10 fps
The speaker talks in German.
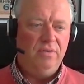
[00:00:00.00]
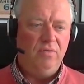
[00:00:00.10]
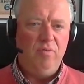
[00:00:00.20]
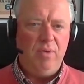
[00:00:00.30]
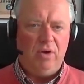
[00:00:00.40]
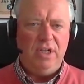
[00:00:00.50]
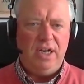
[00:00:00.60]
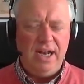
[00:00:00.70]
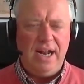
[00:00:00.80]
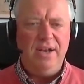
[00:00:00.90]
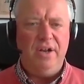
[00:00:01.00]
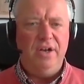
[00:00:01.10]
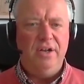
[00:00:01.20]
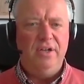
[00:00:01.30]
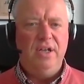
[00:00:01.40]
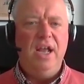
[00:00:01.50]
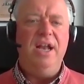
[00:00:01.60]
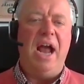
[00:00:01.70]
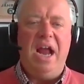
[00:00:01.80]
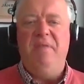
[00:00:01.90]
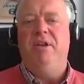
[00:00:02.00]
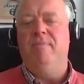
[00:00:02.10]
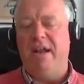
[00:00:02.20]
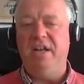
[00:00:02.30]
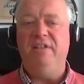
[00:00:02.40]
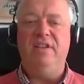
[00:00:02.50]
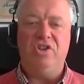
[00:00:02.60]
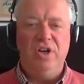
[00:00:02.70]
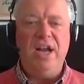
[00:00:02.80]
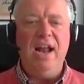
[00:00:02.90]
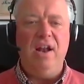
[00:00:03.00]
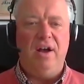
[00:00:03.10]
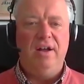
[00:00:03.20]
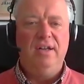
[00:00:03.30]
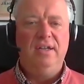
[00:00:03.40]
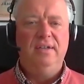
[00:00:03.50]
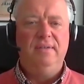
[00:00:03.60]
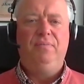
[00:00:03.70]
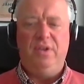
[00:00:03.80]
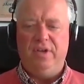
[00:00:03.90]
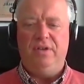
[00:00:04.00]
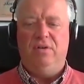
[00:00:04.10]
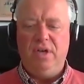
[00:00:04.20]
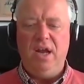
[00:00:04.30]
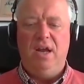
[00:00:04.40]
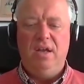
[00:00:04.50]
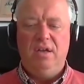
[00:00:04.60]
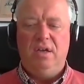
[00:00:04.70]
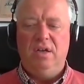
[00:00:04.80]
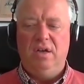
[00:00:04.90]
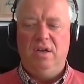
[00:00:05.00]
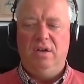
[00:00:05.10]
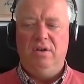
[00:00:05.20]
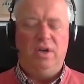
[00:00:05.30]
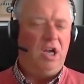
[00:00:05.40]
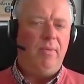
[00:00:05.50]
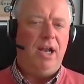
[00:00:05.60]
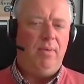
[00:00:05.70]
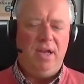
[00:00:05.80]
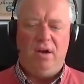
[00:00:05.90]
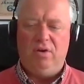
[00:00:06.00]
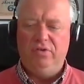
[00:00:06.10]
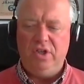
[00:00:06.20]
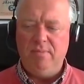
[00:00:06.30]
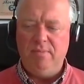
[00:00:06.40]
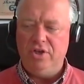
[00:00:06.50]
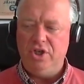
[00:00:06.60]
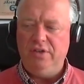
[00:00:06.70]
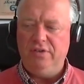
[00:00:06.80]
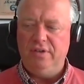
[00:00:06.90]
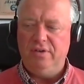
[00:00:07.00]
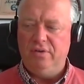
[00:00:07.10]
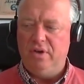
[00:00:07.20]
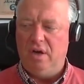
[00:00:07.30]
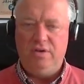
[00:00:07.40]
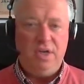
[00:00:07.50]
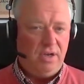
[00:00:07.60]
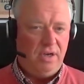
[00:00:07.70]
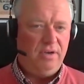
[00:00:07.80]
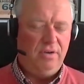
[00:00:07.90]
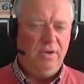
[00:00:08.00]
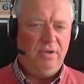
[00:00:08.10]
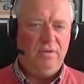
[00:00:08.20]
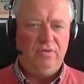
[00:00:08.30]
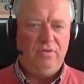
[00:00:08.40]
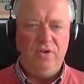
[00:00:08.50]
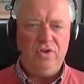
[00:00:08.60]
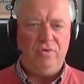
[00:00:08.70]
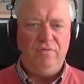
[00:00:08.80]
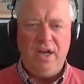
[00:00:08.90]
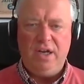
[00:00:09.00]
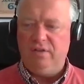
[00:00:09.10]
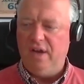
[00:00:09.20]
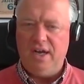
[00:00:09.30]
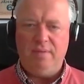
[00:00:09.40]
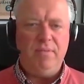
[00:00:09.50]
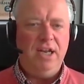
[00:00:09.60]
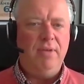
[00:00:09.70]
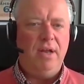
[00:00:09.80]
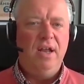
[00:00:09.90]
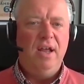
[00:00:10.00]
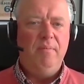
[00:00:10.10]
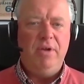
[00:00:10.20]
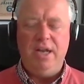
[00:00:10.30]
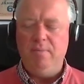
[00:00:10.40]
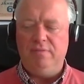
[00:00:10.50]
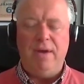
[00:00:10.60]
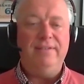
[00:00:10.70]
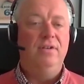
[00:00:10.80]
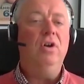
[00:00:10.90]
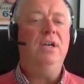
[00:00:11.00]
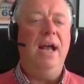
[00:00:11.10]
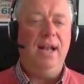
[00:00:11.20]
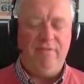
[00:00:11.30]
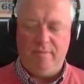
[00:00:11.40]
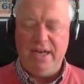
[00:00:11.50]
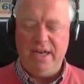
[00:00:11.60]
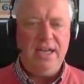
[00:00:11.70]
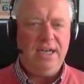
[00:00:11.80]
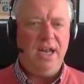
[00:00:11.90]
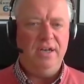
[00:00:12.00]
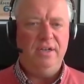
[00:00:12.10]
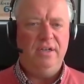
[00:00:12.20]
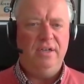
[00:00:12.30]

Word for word: Wofür braucht ihr dann den anderen? Nein, mit dem anderen ist ja schon geiler. Dann sage ich, okay, äh, dann kann man aber ja auch sich jemanden schießen oder tindern, ne? Swish und weg, zack, hat man jemanden, mit dem ist meist noch geiler, weil man den nicht kennt.